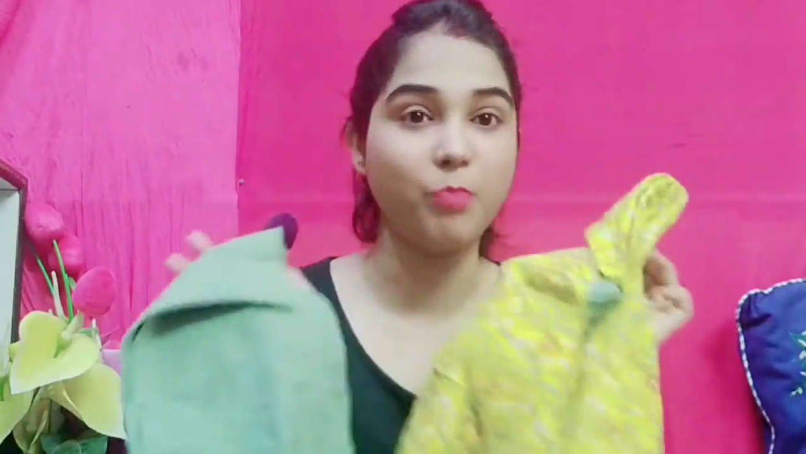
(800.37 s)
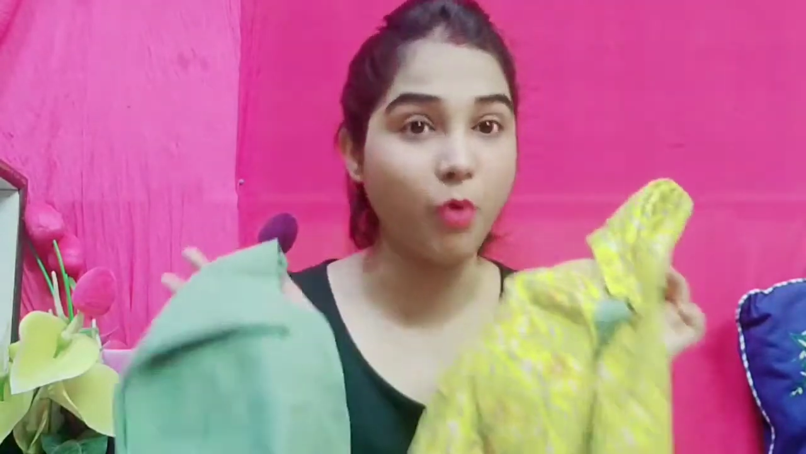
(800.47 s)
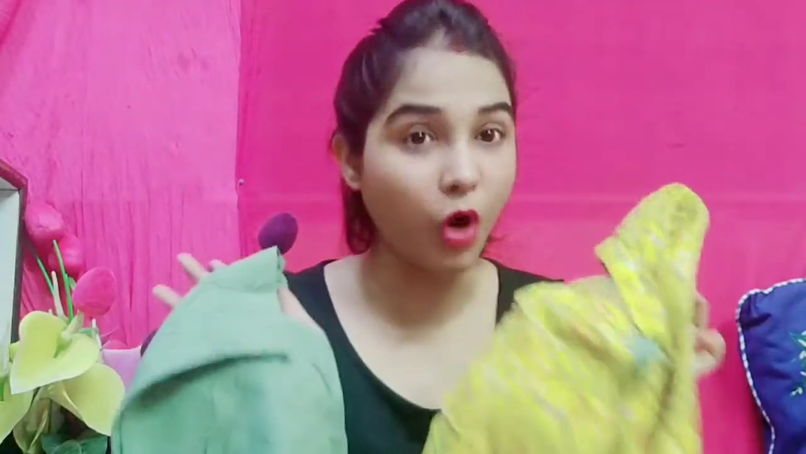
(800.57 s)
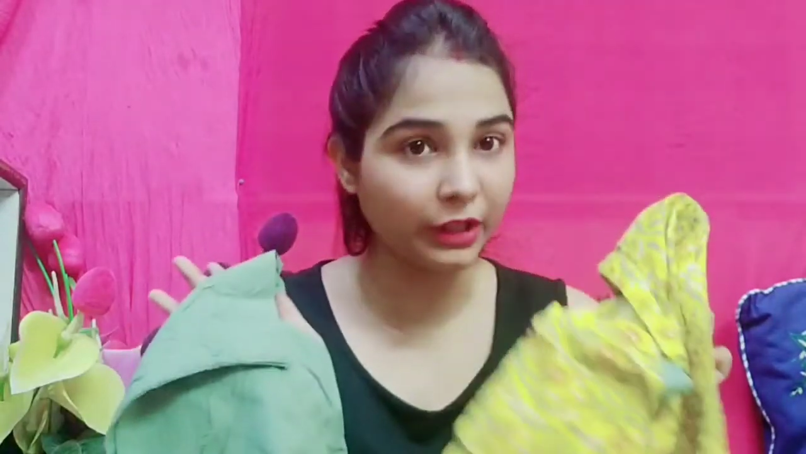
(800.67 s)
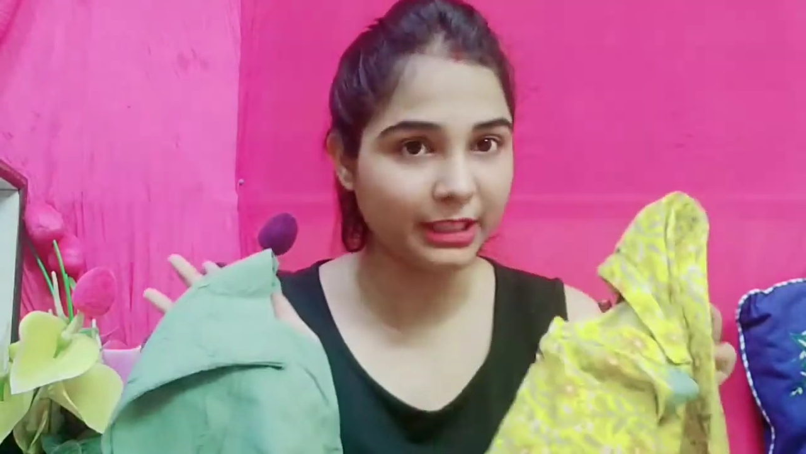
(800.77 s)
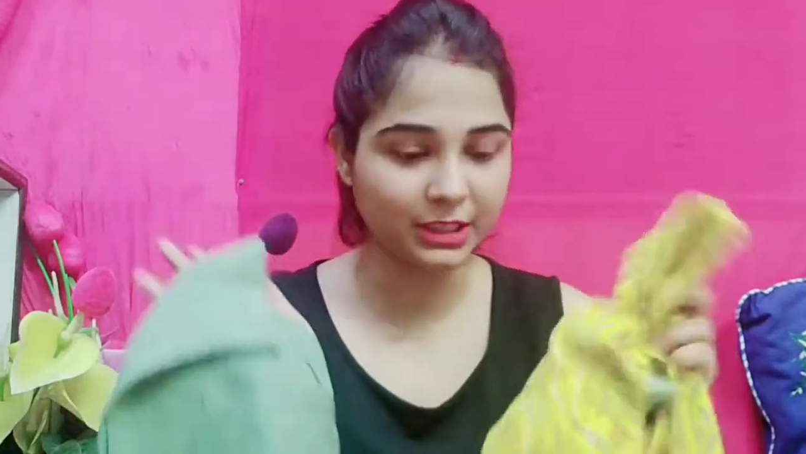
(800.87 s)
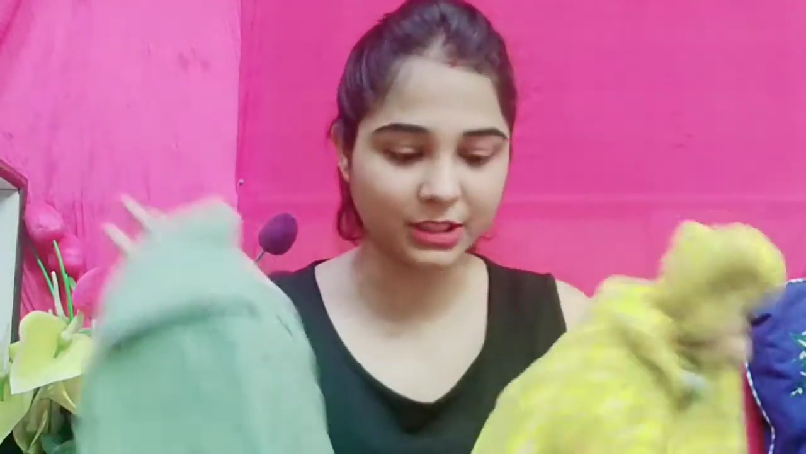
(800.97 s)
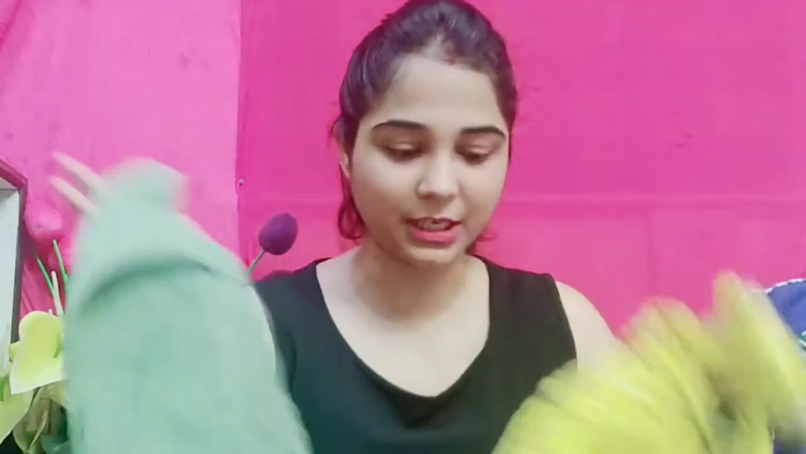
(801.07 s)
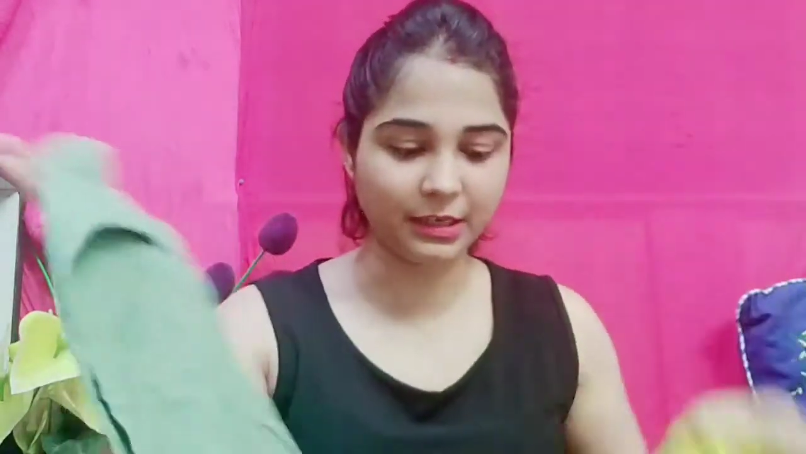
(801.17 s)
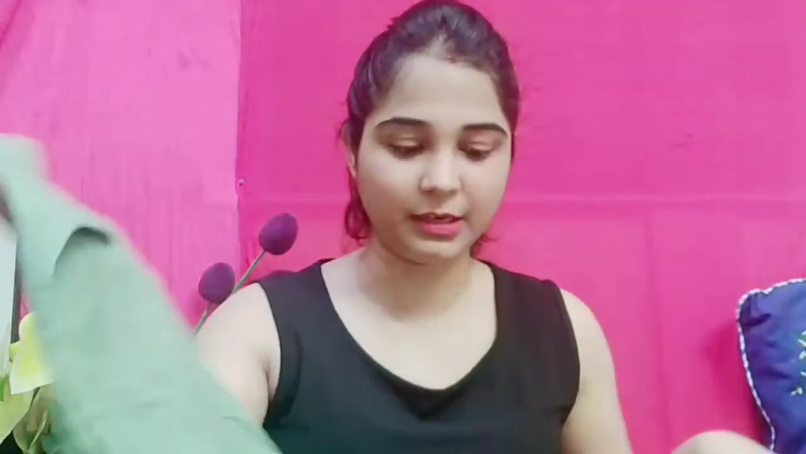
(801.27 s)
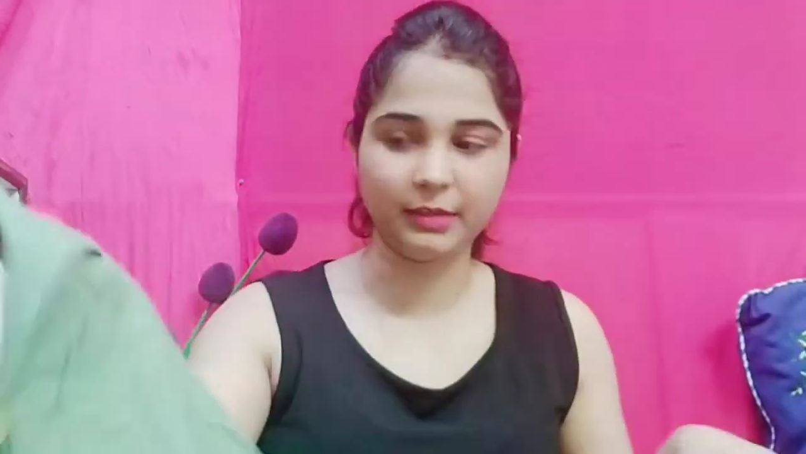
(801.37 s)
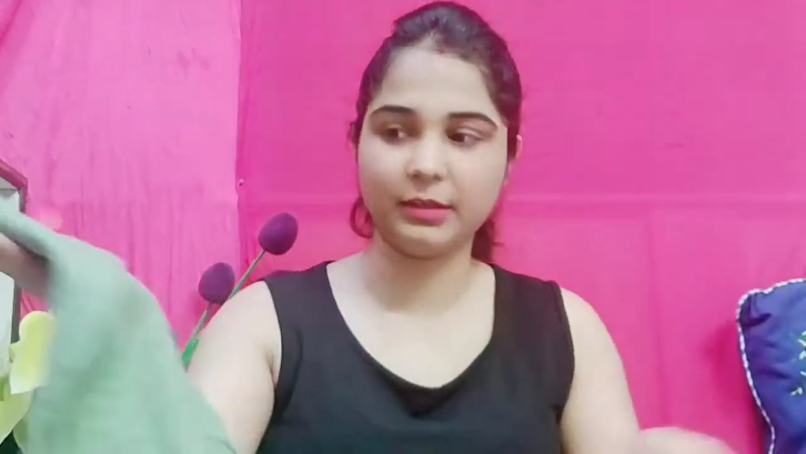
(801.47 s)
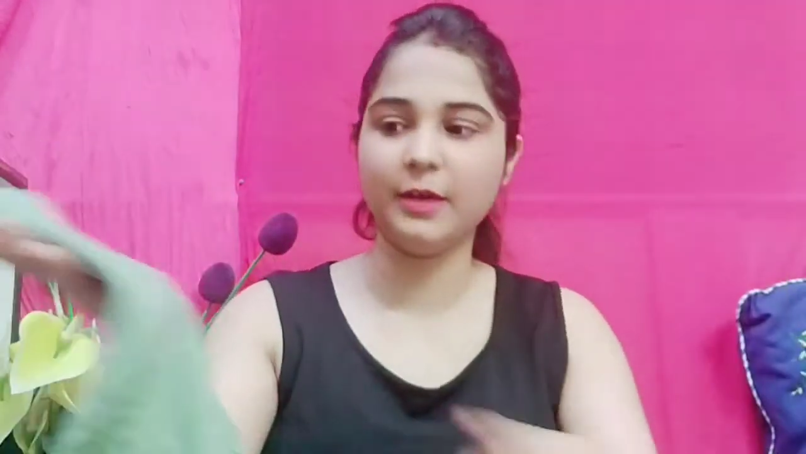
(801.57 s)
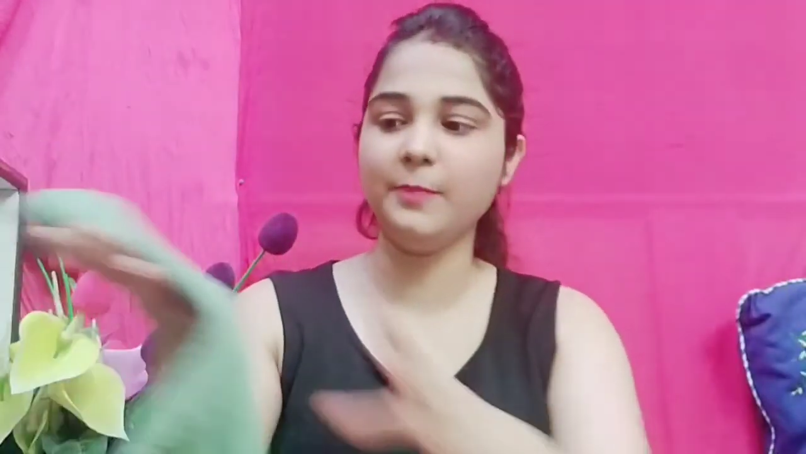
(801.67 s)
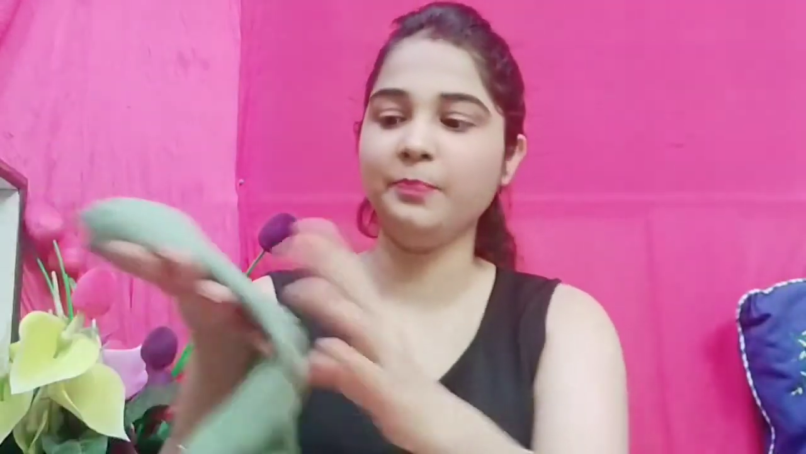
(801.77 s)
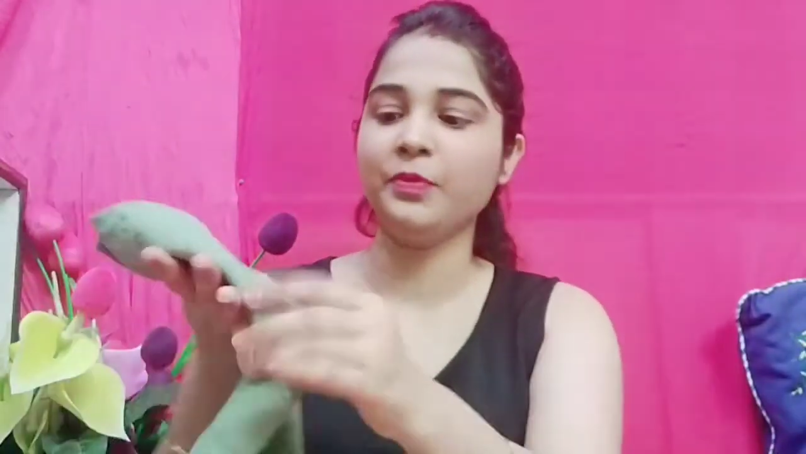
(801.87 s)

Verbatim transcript: बहुत ही अच्छा लग रहा था